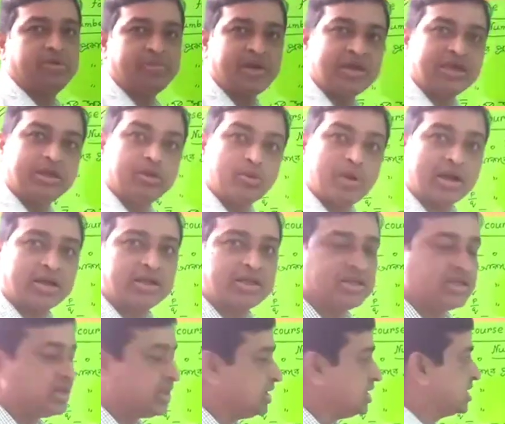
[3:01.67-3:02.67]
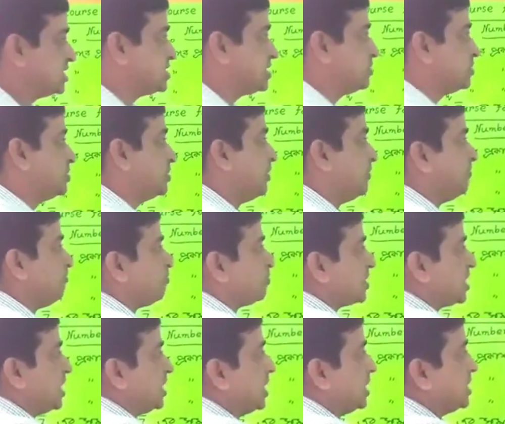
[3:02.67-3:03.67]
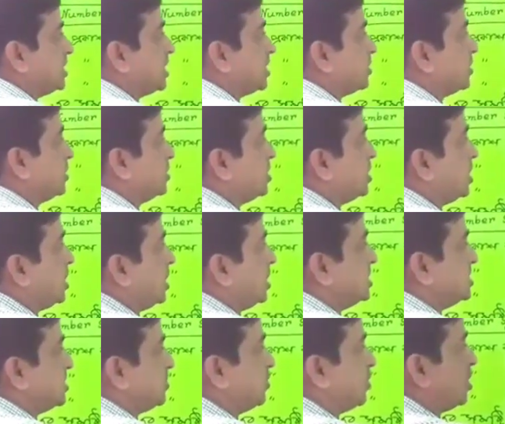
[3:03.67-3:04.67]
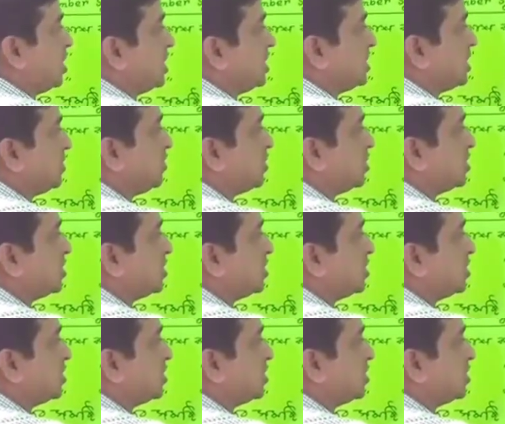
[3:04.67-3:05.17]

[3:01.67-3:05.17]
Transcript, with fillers: পি বাই কিউ আকৃতিতে নিয়ে যাব এখানে দেখো যে পয়েন্টের